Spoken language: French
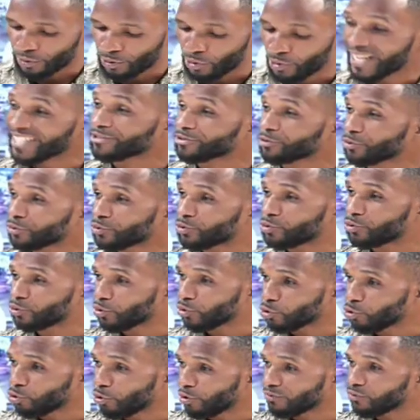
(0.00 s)
de la
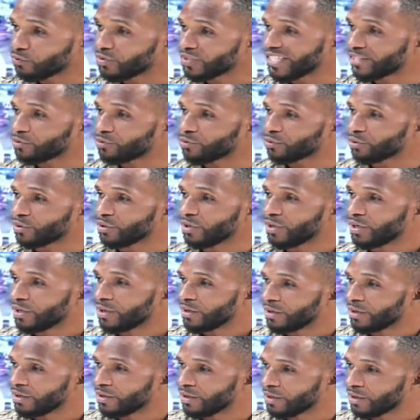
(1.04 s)
structure dont vous êtes
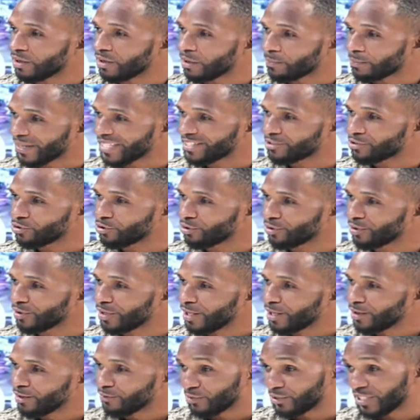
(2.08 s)
président.
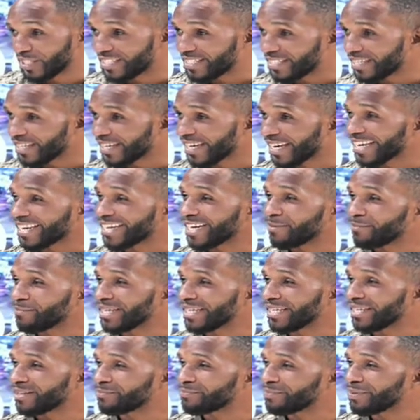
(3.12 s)
Vous étiez
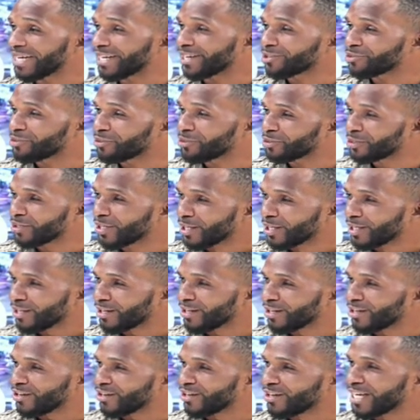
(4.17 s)
réclamé hein, par
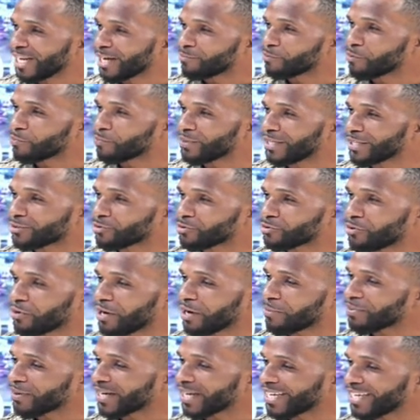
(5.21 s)
la population
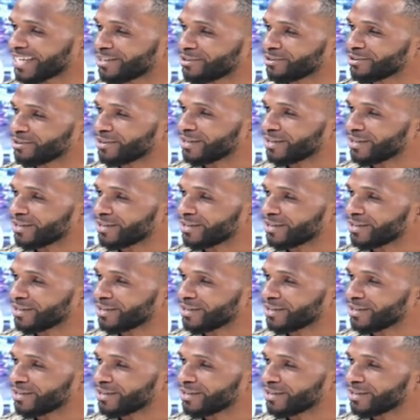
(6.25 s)
après